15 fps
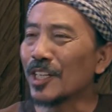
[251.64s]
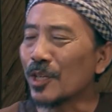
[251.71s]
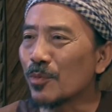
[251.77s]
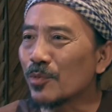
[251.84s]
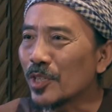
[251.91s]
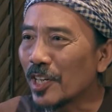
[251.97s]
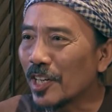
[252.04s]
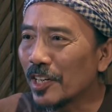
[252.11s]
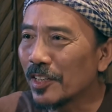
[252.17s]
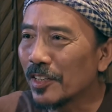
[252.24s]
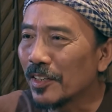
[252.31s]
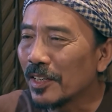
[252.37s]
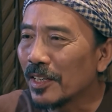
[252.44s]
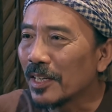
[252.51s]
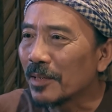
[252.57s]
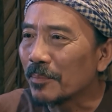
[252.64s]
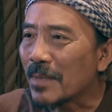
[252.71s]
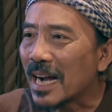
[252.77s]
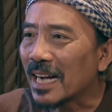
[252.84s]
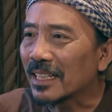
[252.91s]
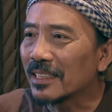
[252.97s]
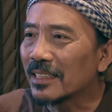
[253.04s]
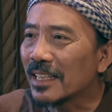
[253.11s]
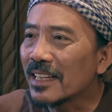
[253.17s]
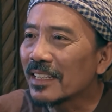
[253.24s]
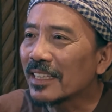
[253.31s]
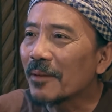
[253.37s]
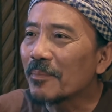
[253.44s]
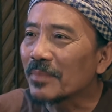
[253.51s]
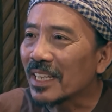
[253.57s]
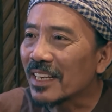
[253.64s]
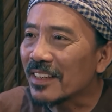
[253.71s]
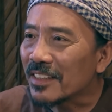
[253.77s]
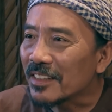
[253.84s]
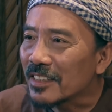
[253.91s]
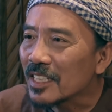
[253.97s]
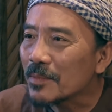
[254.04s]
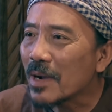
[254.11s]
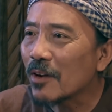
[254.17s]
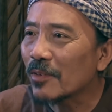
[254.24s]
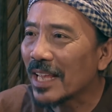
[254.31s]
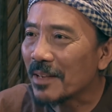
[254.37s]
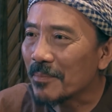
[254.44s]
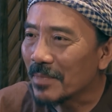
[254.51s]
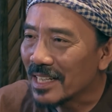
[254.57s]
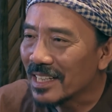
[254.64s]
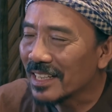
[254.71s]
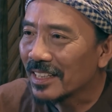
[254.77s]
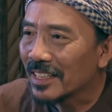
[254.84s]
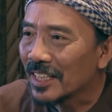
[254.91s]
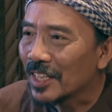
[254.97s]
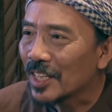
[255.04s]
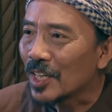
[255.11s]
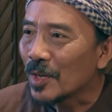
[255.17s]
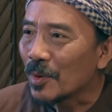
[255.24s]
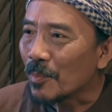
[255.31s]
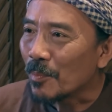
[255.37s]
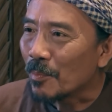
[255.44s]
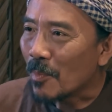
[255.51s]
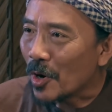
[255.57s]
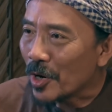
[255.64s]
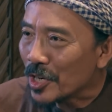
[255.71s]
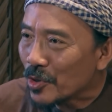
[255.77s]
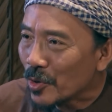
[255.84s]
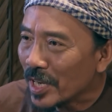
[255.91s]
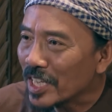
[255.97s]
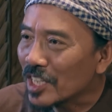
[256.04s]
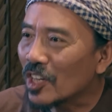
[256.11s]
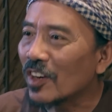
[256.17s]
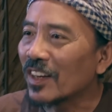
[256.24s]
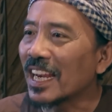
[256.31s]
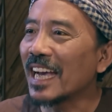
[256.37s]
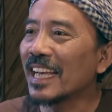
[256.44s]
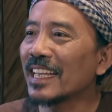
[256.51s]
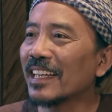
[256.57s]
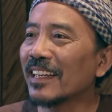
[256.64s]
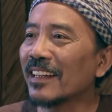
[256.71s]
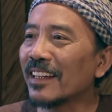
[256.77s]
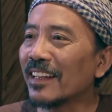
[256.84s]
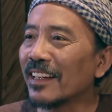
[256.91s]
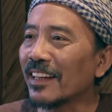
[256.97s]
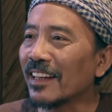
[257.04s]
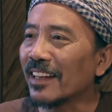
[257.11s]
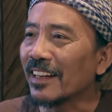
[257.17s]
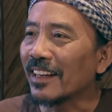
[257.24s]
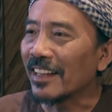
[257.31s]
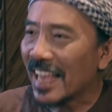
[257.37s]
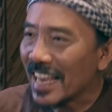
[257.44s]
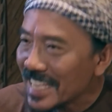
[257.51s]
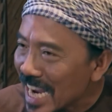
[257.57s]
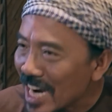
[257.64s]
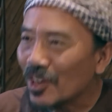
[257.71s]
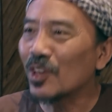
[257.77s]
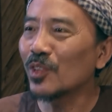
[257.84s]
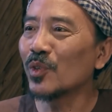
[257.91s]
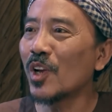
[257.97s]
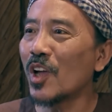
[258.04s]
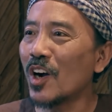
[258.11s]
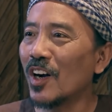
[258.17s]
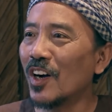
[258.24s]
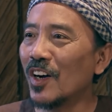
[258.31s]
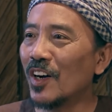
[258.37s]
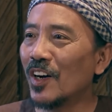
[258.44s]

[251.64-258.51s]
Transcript: đúng rồi đó bà cứ yên tâm tịnh dưỡng cho mau lành bệnh mọi chuyện còn lại để cha con tôi lo